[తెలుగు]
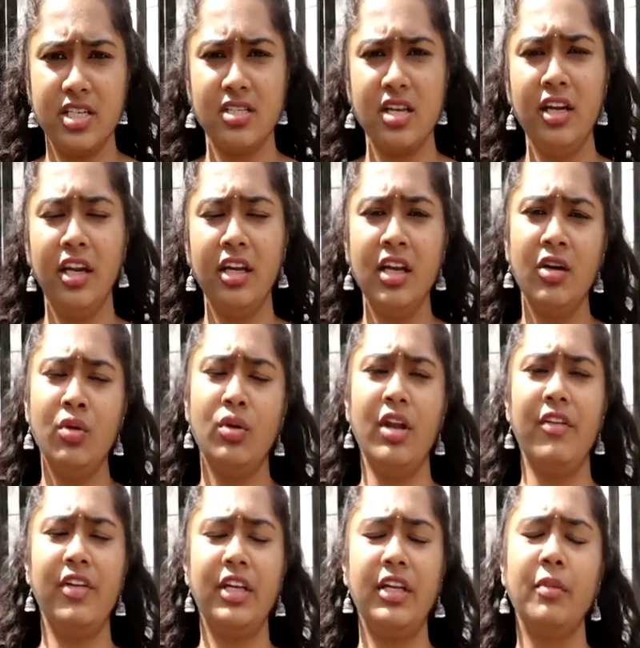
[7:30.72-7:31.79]
చేశారు నిన్న ఉన్న
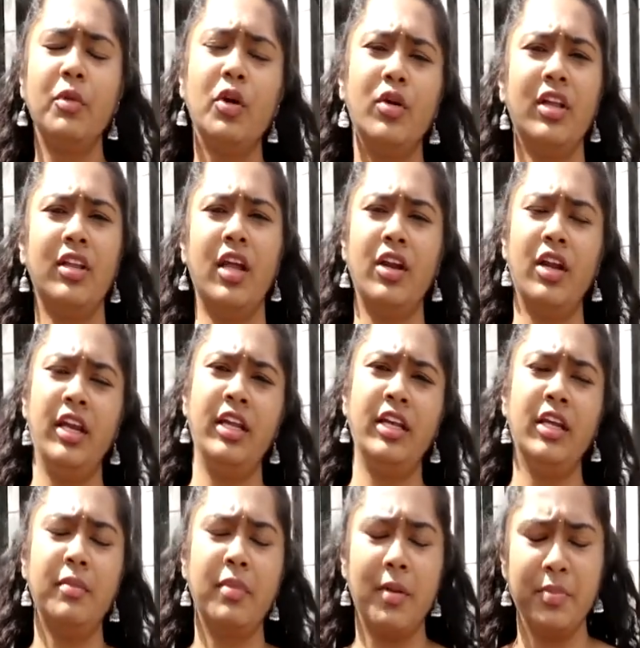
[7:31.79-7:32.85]
విక్టిమ్ కూడా తనని
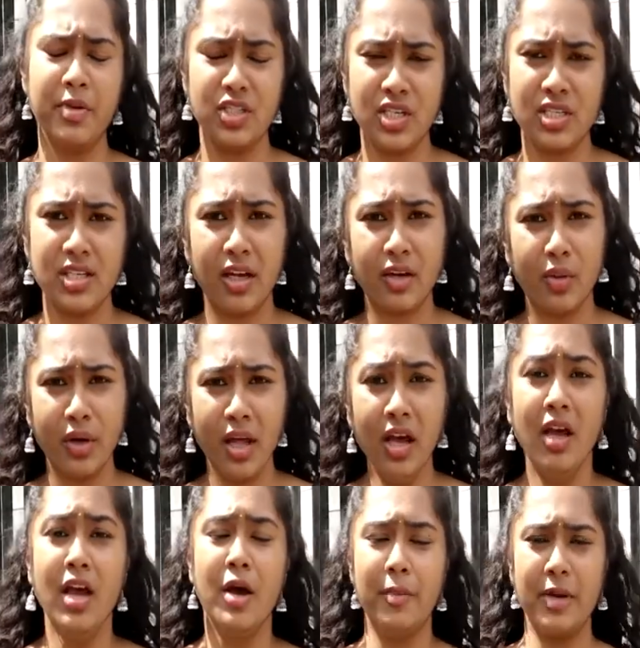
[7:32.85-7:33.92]
ఇంటికి పంపించేశారు కూడా
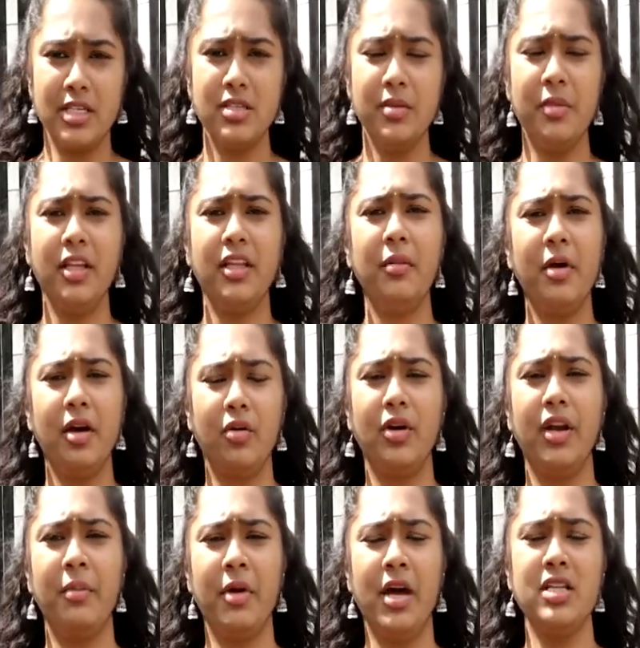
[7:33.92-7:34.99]
ప్రస్తుతం అయితే మాకు
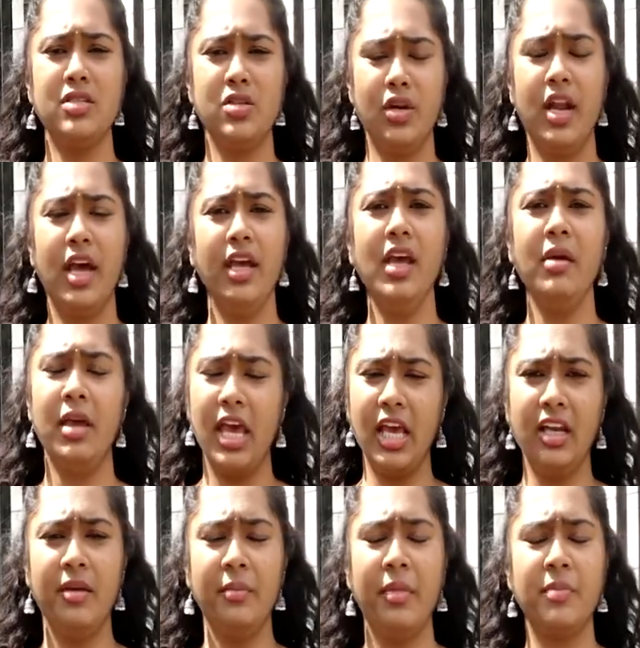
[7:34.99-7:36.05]
డిమాండ్స్ ఉన్నాయి
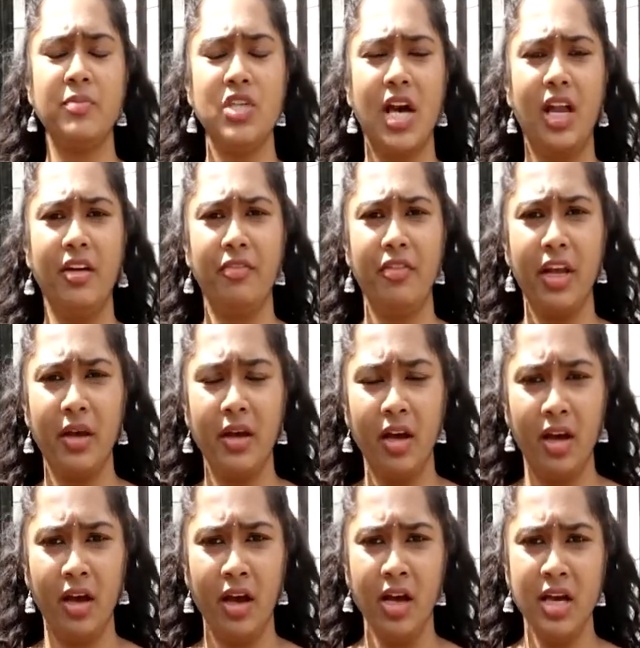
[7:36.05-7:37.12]
మేము చాలా ఫ్రీ
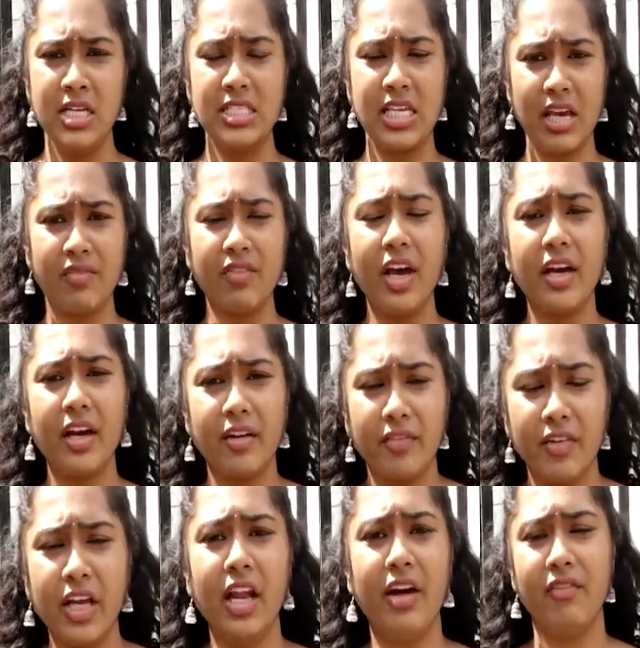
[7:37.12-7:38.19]
సేఫ్గా ఇక్కడ
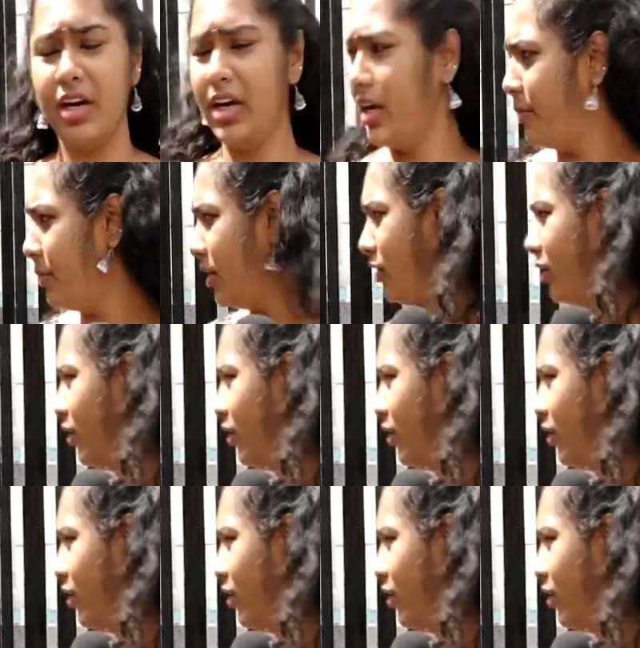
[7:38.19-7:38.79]
ఫీల్ అవ్వట్లేమని